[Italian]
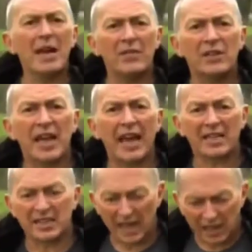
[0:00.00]
Molti testi
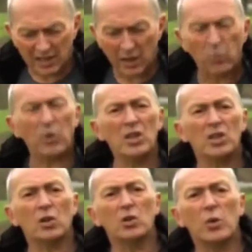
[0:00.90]
dell'epoca
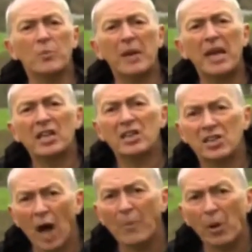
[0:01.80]
raccontano che le spade in
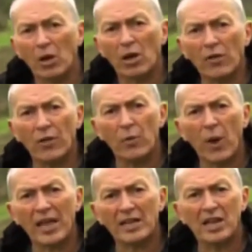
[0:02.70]
legno pesano il
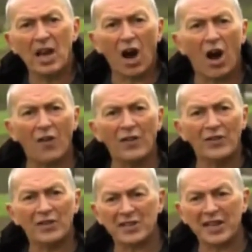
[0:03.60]
doppio di quelle di
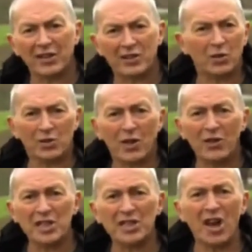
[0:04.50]
acciaio,
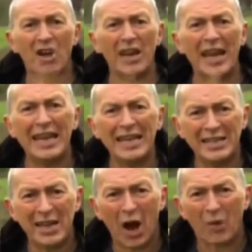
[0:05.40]
quindi non sono più
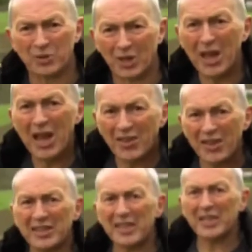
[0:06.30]
facili da brandire
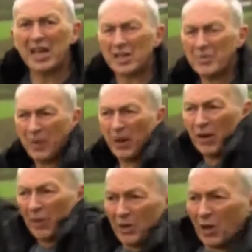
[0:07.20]
e servono a
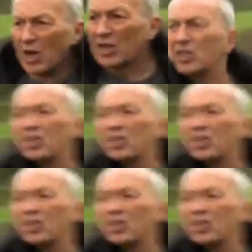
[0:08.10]
lavorare sulla